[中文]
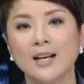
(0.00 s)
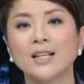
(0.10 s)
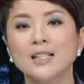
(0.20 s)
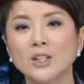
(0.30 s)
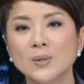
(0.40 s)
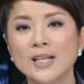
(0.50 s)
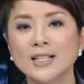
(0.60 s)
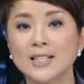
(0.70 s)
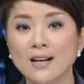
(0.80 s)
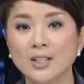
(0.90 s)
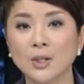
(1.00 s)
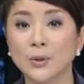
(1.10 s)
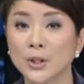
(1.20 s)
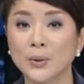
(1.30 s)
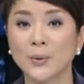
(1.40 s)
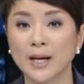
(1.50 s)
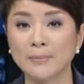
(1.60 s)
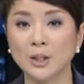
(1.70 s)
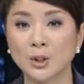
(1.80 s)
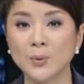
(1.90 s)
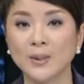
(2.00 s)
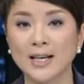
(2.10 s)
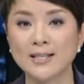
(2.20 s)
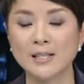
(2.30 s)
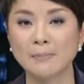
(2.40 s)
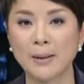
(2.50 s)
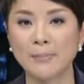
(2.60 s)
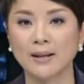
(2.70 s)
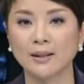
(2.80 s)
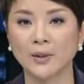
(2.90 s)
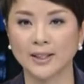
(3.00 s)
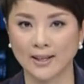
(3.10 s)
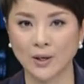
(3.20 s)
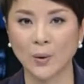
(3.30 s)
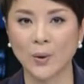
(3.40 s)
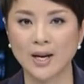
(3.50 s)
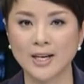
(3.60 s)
可就在上周，又有两名中国男子攀爬到了顶楼。